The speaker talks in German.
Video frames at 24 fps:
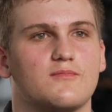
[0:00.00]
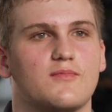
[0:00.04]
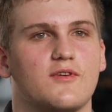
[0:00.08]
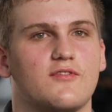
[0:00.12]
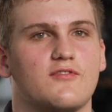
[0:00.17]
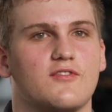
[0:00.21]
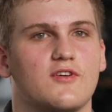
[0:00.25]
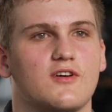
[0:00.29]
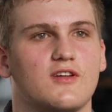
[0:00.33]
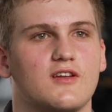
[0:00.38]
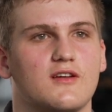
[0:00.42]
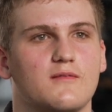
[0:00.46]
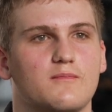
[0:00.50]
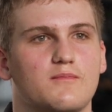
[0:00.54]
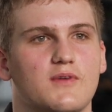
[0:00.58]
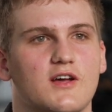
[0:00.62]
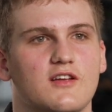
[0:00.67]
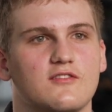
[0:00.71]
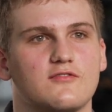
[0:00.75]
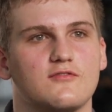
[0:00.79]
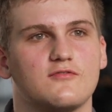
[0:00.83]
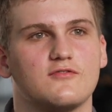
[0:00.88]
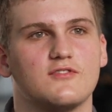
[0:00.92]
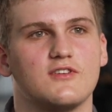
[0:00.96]
befördert
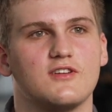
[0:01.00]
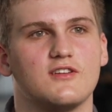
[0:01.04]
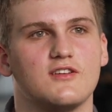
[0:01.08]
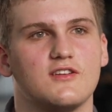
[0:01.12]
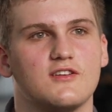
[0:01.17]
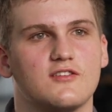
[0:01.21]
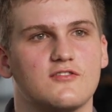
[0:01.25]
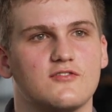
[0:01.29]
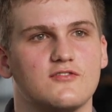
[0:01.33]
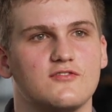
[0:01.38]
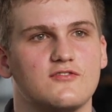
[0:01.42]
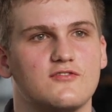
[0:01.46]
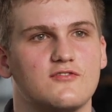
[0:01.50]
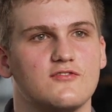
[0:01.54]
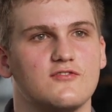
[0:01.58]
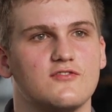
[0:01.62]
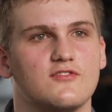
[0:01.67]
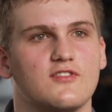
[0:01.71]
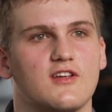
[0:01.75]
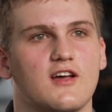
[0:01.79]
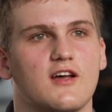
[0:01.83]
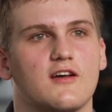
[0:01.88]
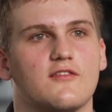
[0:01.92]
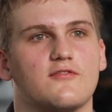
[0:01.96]
Personen in ganz
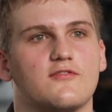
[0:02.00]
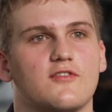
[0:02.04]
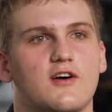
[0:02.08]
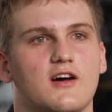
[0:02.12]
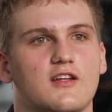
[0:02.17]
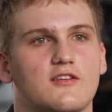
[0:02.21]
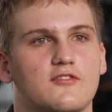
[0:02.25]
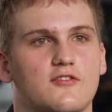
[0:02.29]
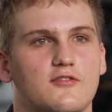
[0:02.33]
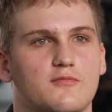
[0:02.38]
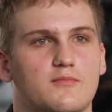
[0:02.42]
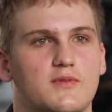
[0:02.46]
Österreich von A nach